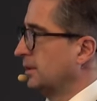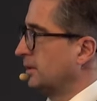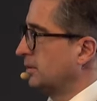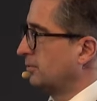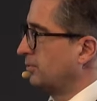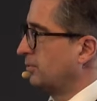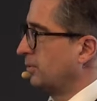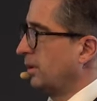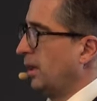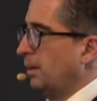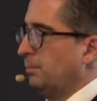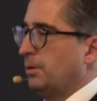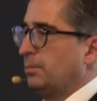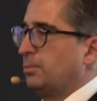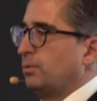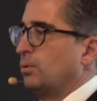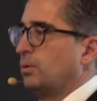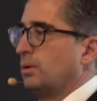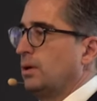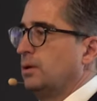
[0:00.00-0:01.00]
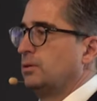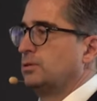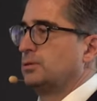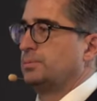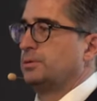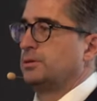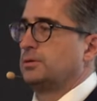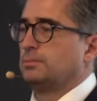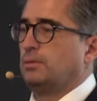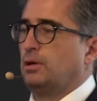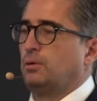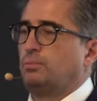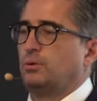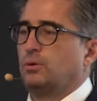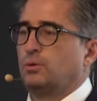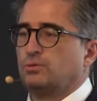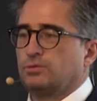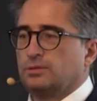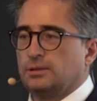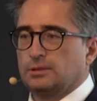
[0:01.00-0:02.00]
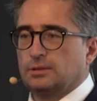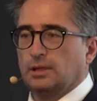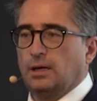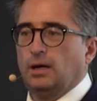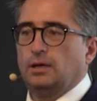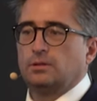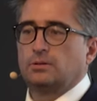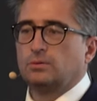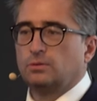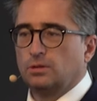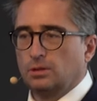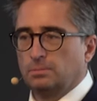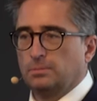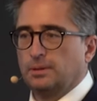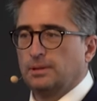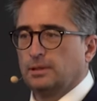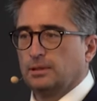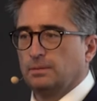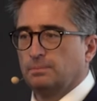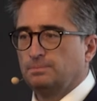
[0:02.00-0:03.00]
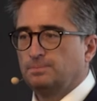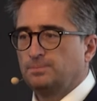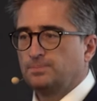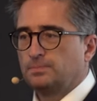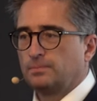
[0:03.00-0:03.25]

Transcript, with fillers: Also von Hammerbrook aus bis zum Hauptbahnhof sind es 800 Meter.